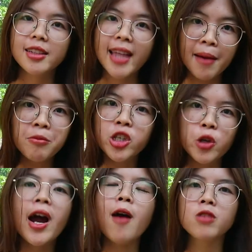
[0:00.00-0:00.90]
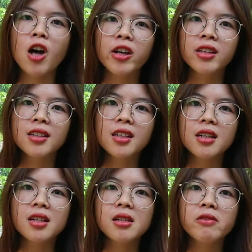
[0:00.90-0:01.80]
tám triệu đồng thôi,
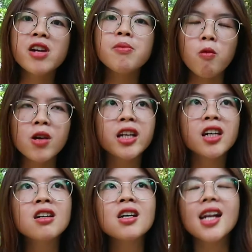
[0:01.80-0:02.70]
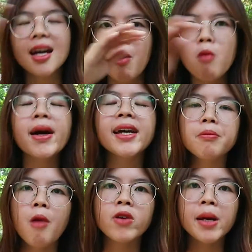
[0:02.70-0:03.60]
với một lời hứa là một
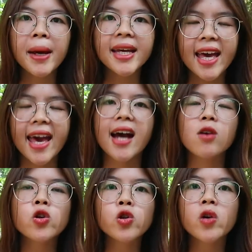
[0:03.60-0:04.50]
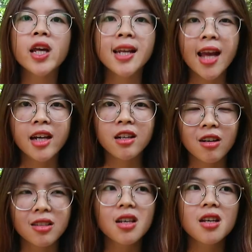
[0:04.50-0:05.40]
một cái mái nhà của chú Thi Lê
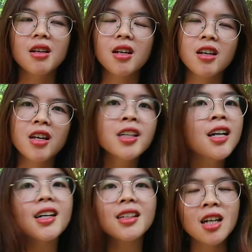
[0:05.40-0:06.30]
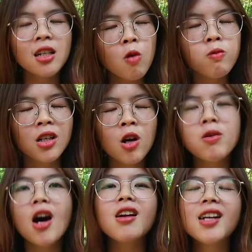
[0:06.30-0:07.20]
thôi. Thì Yến lúc
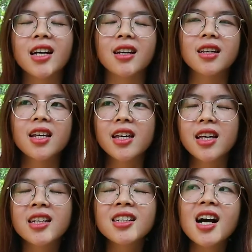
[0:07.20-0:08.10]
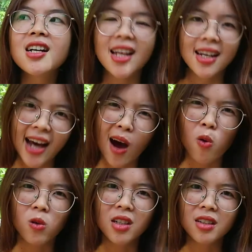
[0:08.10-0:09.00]
đó là Yến rất là
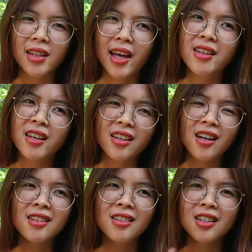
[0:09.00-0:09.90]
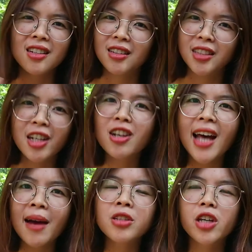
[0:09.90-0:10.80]
gầu, tại vì á, chỉ có
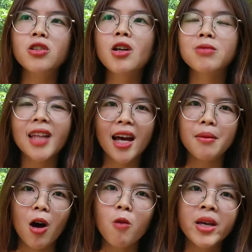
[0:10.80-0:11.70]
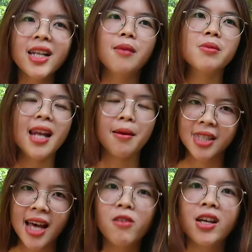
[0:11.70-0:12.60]
tám triệu trong tay mà không biết làm làm
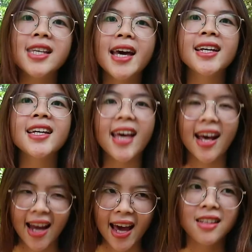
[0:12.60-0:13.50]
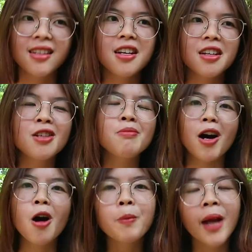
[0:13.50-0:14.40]
sao để xây cái nhà lại. Nhưng
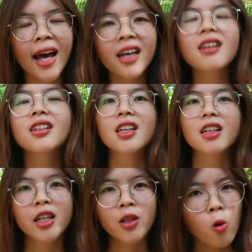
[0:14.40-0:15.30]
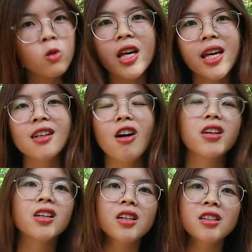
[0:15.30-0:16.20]
mà hôm nay á, thì đủ tiền
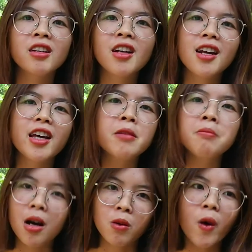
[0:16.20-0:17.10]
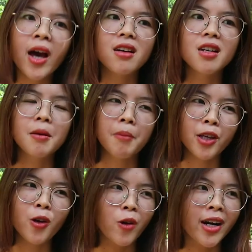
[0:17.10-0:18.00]
rồi cho nên là Yến mừng quá. Mặc
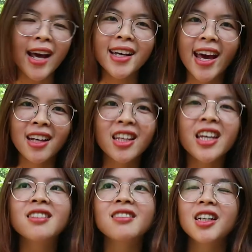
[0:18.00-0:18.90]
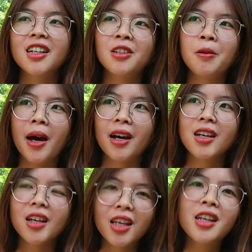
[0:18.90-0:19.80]
dù là đang kháng tiếng nhưng mà
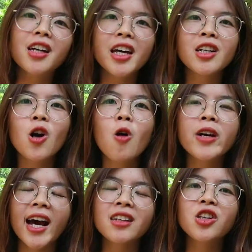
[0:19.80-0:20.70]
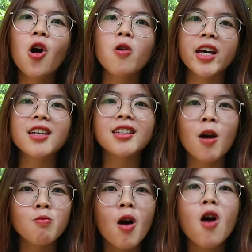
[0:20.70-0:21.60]
Yến, Yến cố gắng vô để
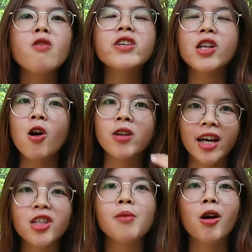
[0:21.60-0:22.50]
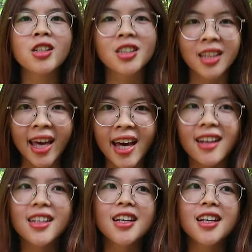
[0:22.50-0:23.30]
công bố video này cho mọi người nghe.